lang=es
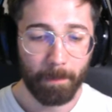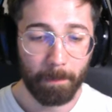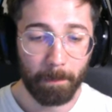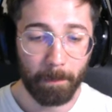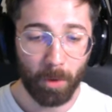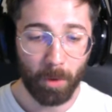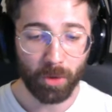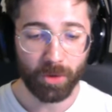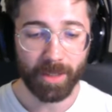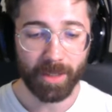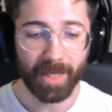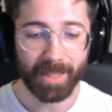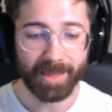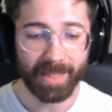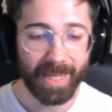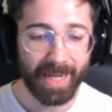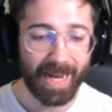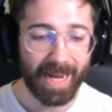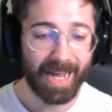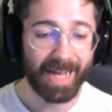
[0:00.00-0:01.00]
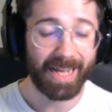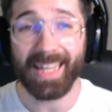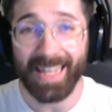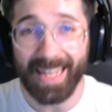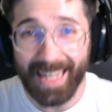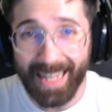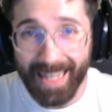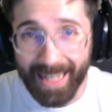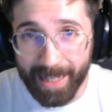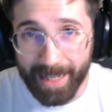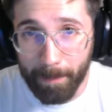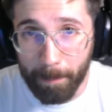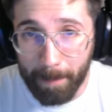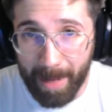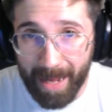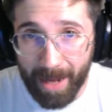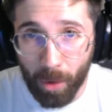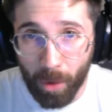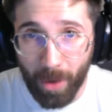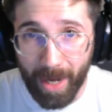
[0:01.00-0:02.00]
Mosquetera y
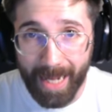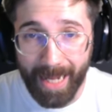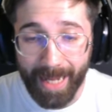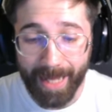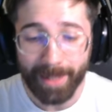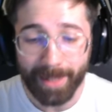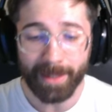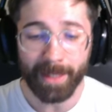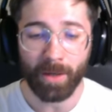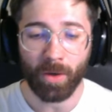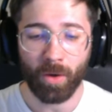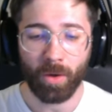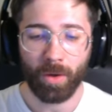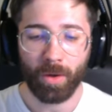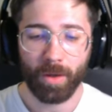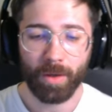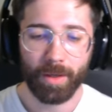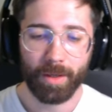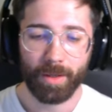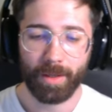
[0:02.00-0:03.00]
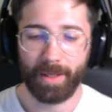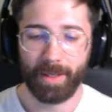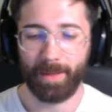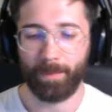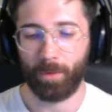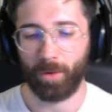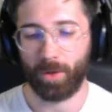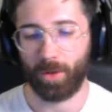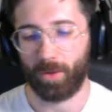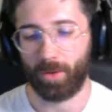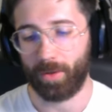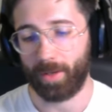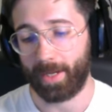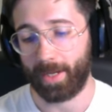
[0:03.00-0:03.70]
Mago Eléctrico y bueno,